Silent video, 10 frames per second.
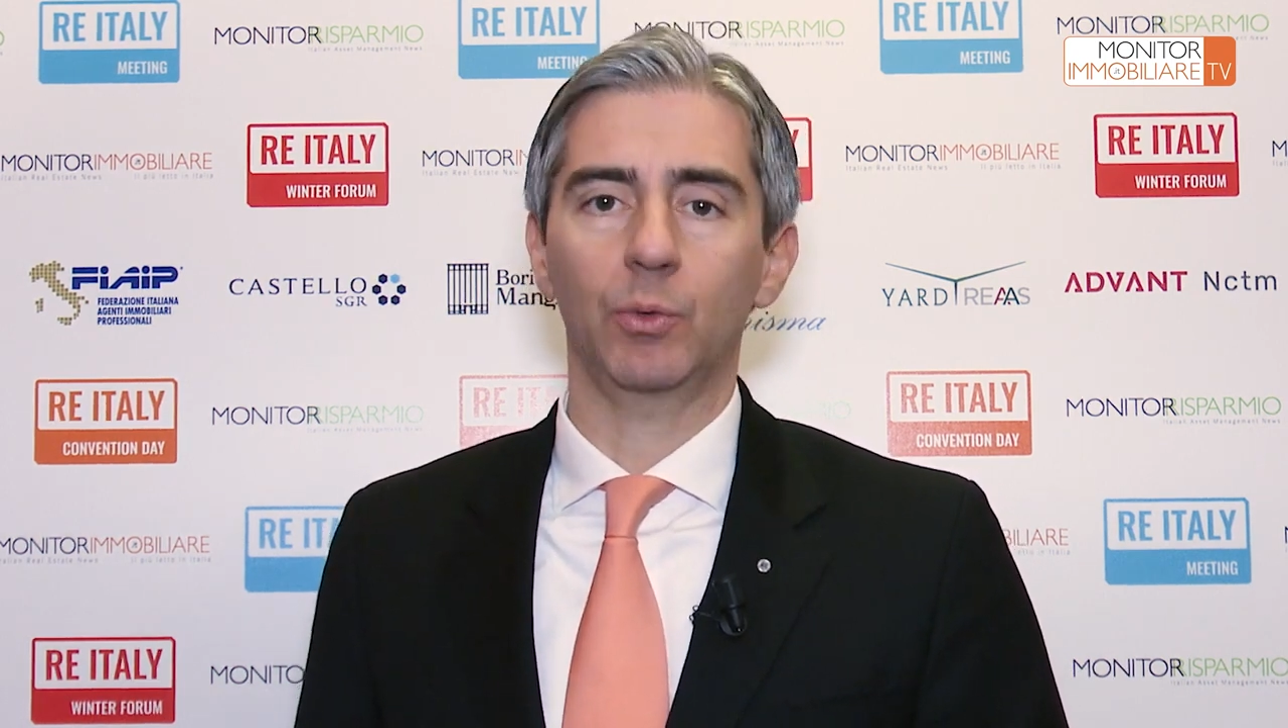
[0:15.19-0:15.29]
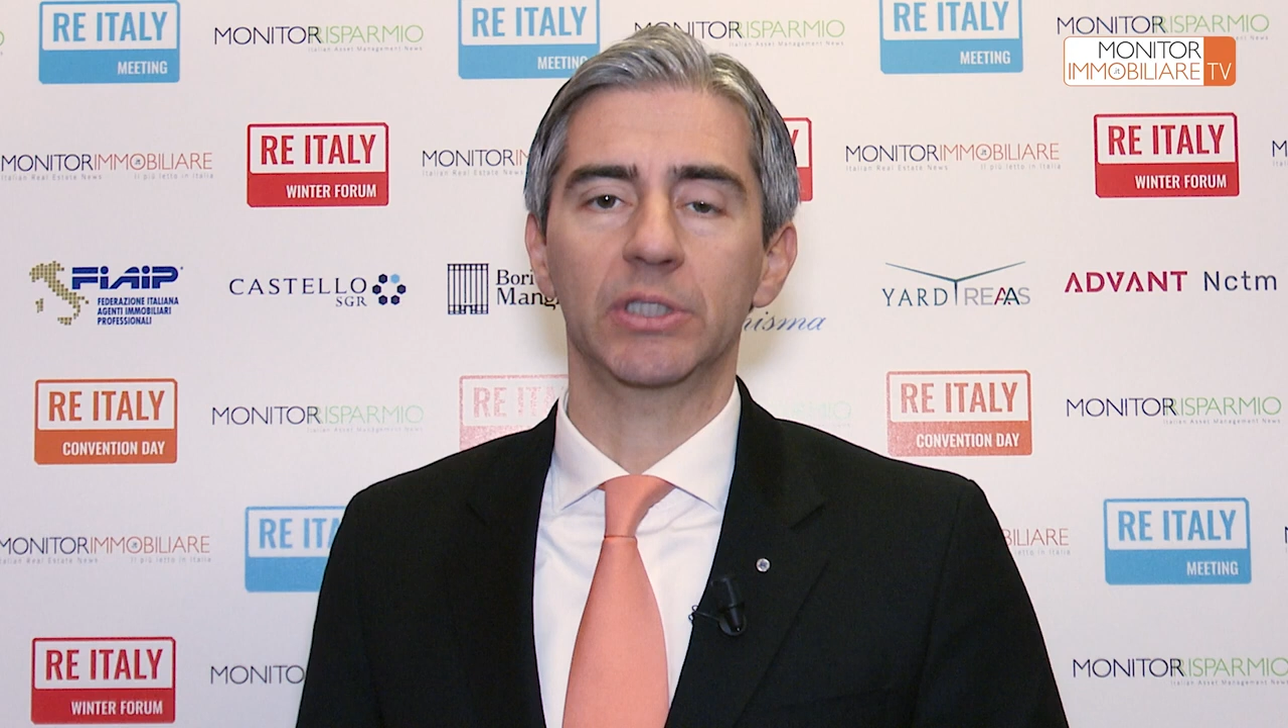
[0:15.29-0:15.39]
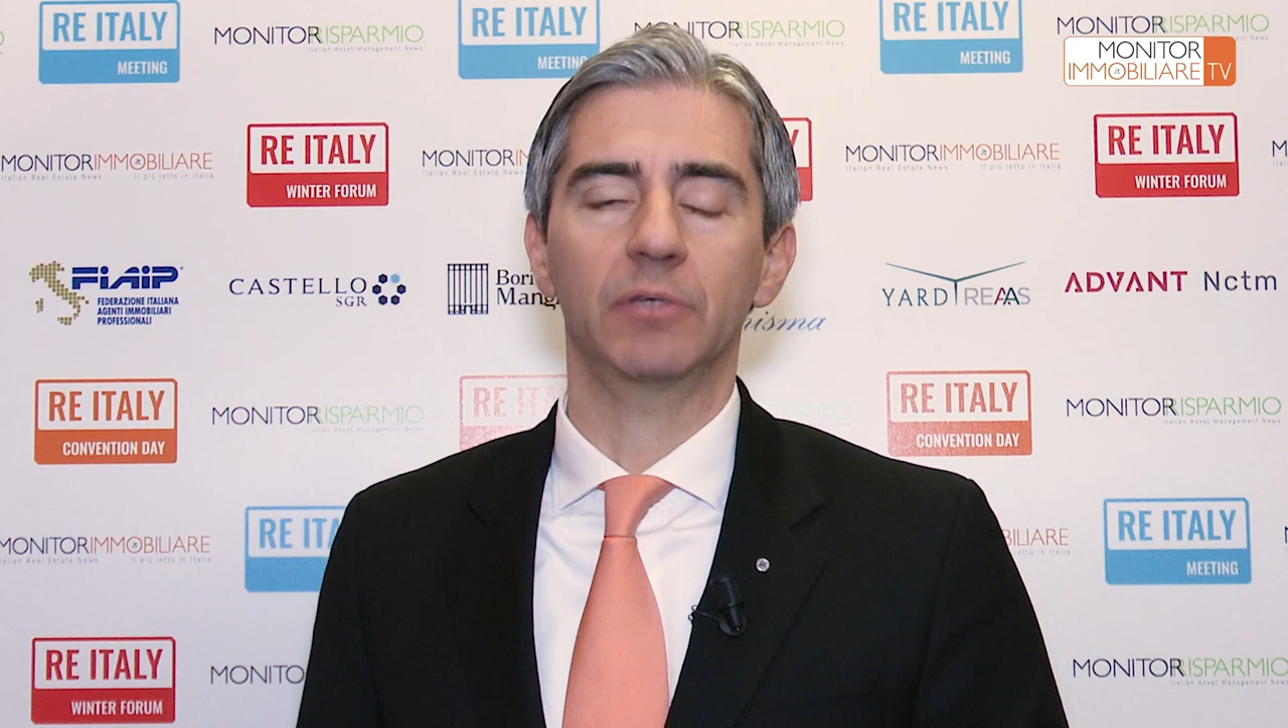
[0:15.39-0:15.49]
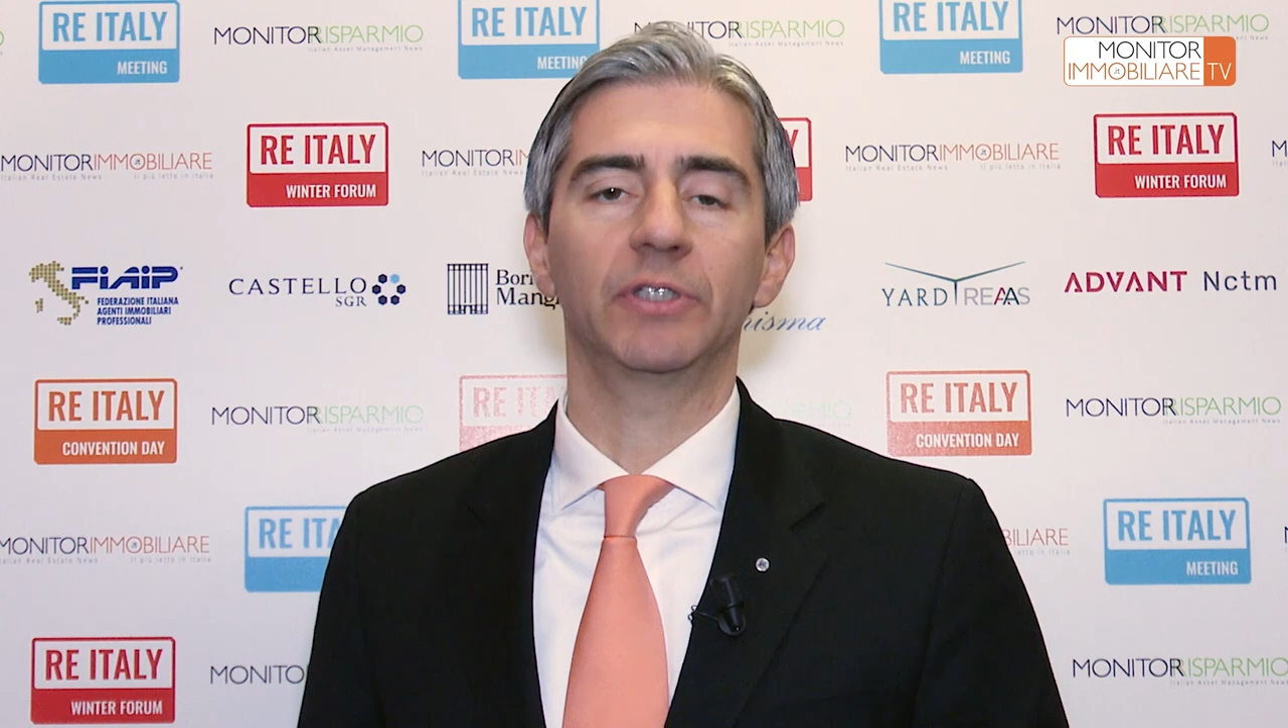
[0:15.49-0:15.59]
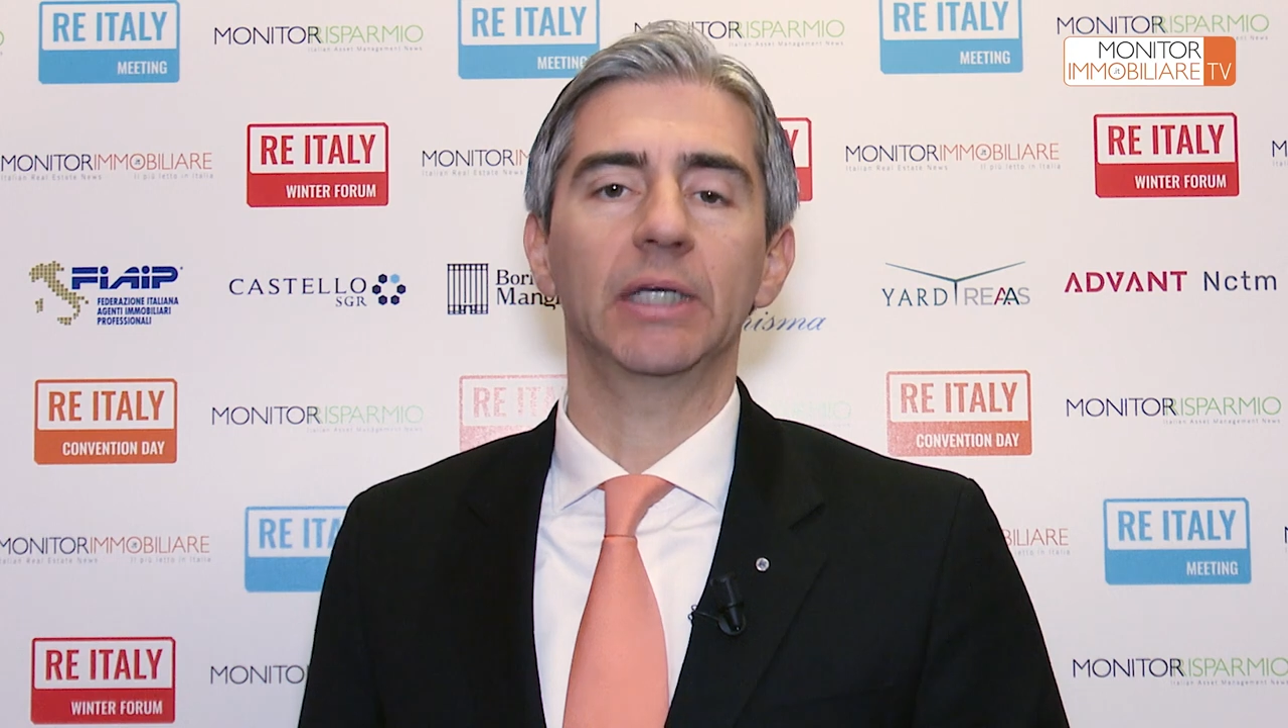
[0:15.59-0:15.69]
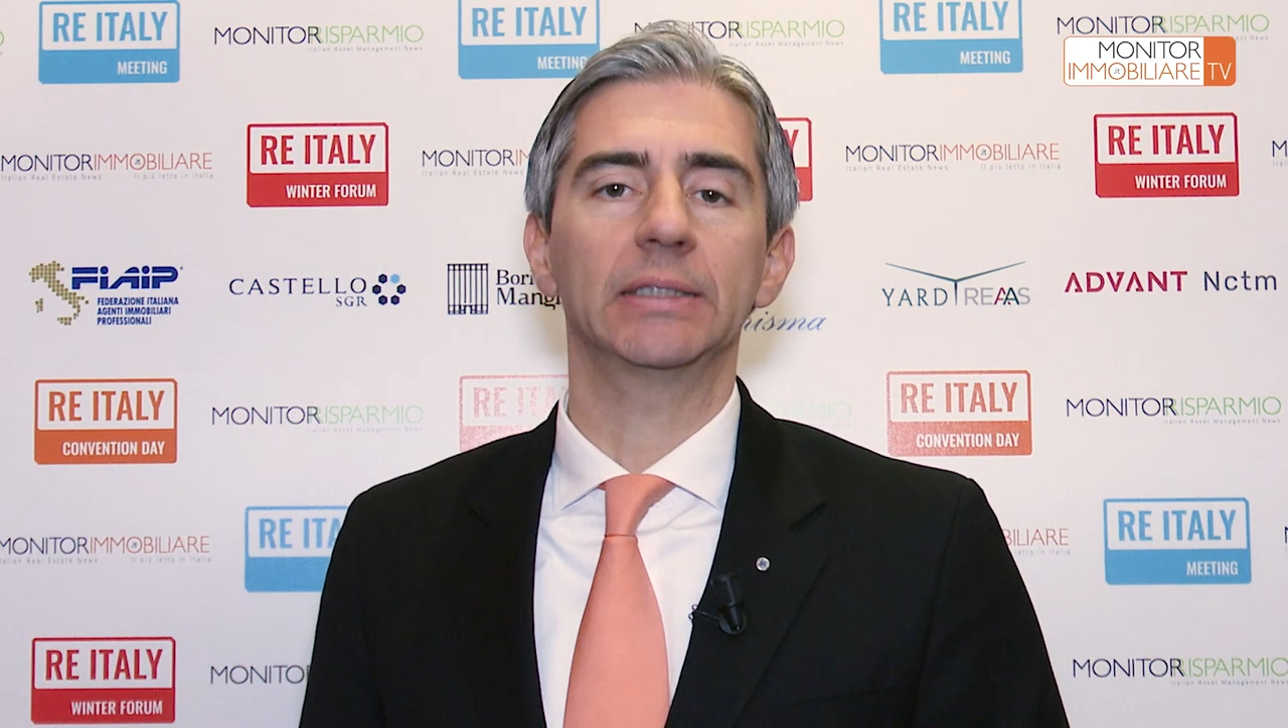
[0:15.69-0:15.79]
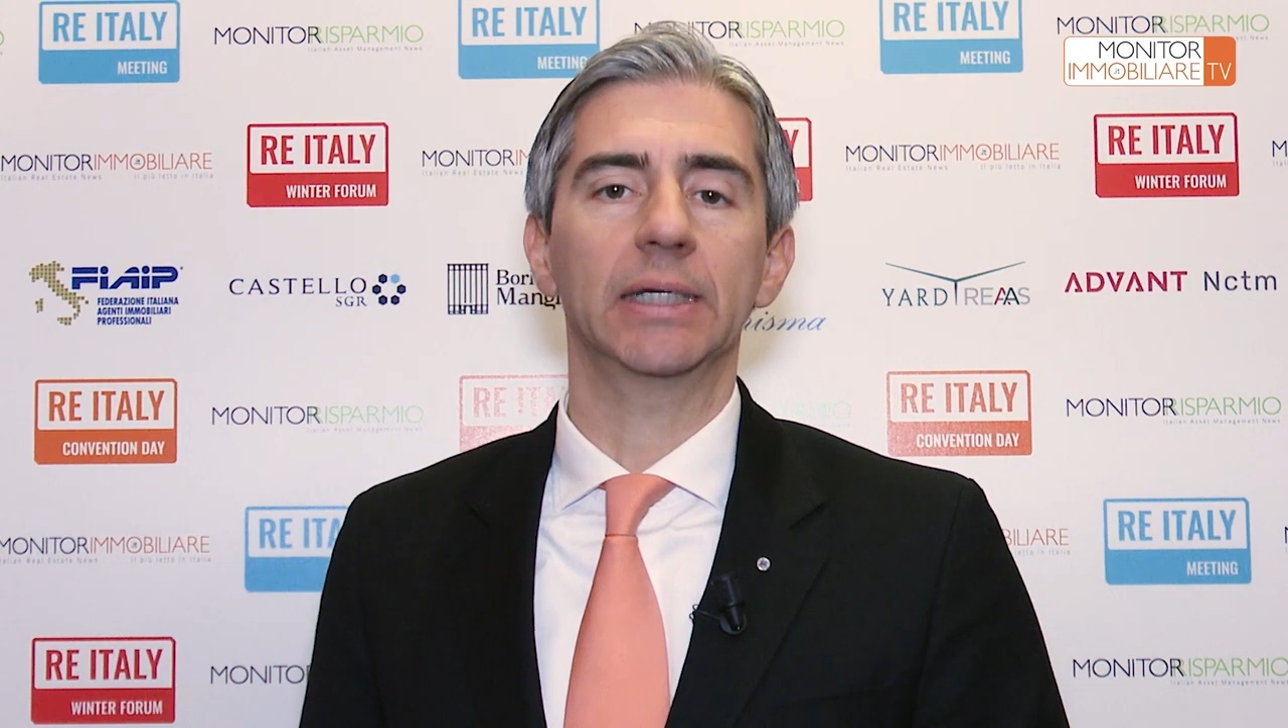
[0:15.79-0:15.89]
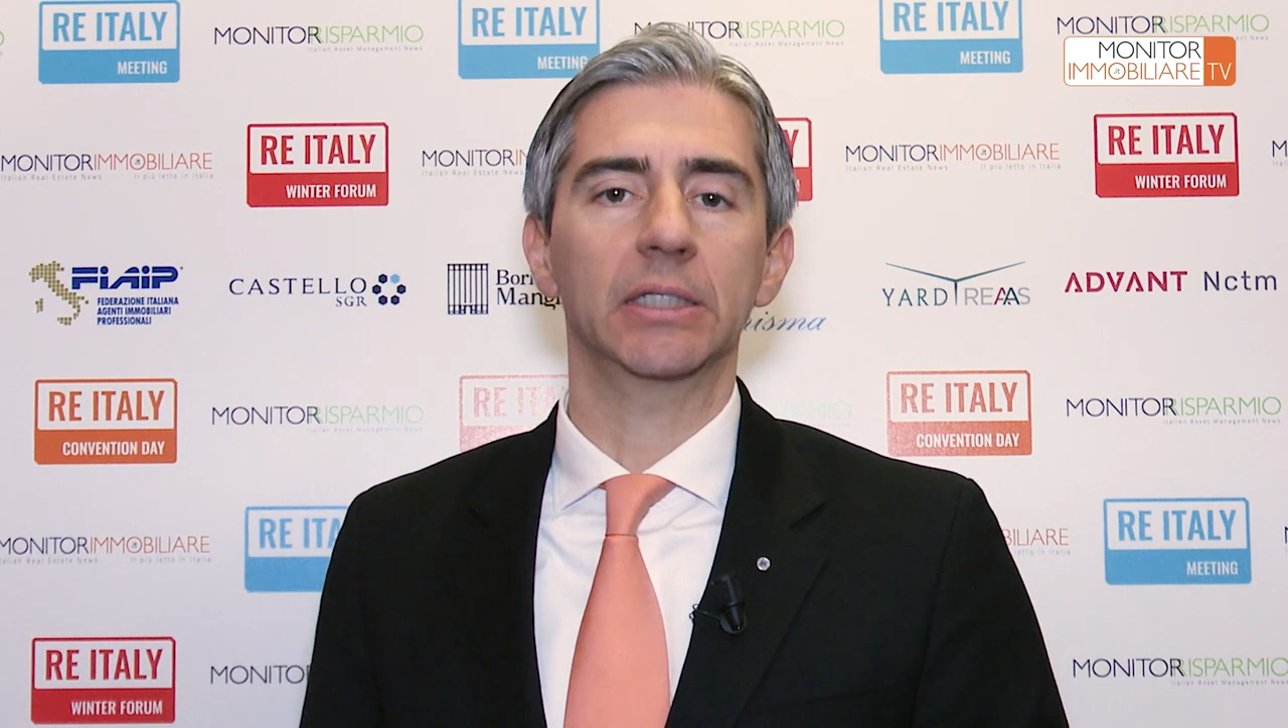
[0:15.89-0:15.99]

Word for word: questa finalità